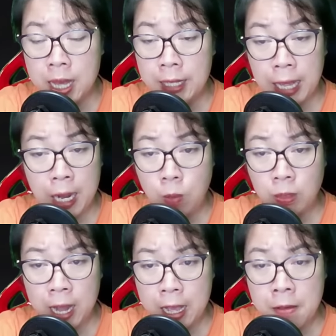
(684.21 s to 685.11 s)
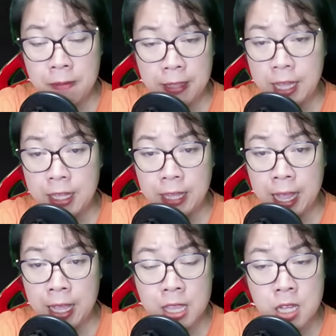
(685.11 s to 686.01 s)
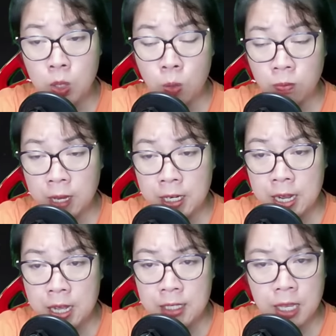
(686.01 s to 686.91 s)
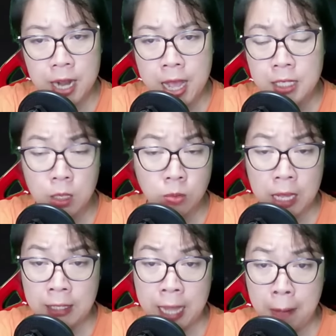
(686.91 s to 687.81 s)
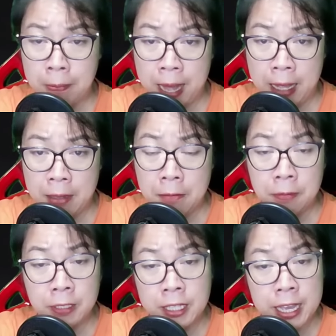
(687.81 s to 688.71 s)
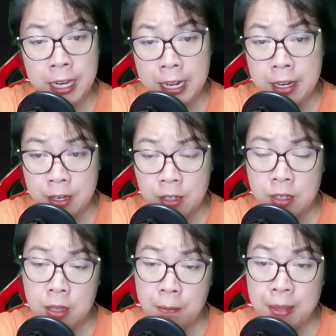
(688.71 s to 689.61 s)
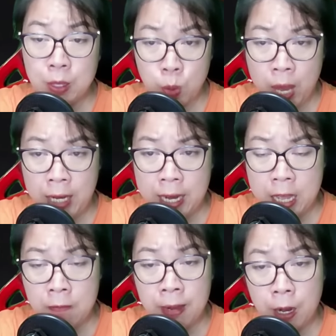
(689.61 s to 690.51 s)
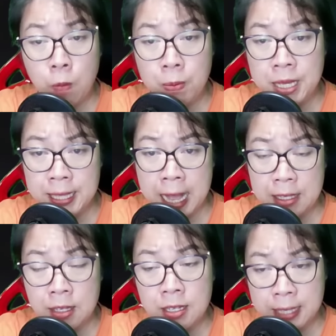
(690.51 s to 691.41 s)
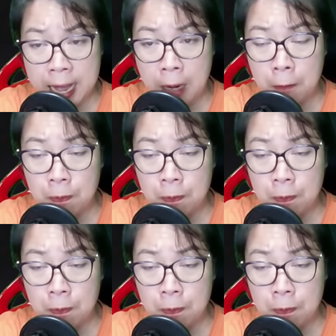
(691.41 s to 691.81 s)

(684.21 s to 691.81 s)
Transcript: Kẻ lộng lẫy và tinh tế như Thục Vân giờ đây trông thật thảm hại với Eleanor bị nhòe đi và lông mi giả rơi ra.